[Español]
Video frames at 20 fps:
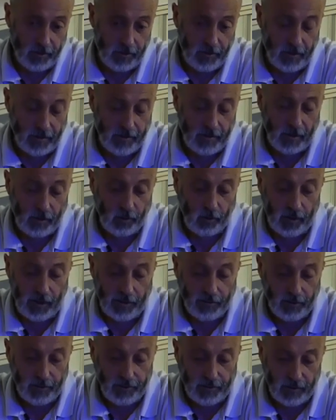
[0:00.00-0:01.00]
Te está
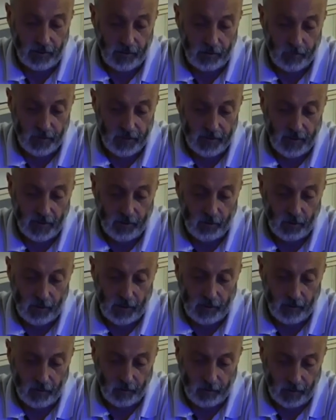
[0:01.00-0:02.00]
ayudando a ti, me está
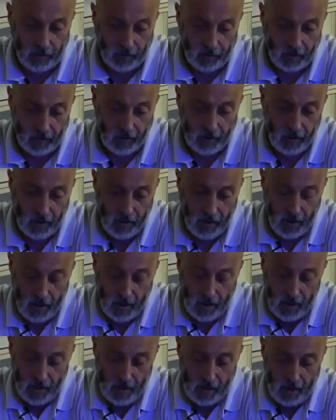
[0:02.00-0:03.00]
ayudando a mí
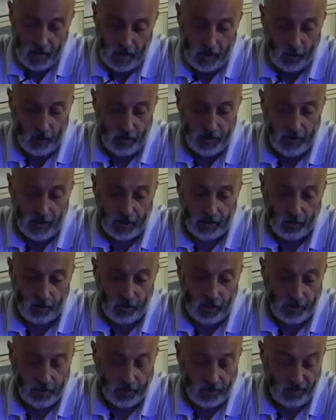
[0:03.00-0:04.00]
y nos está
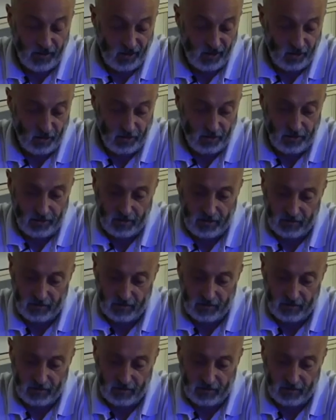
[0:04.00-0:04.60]
ayudando a todos.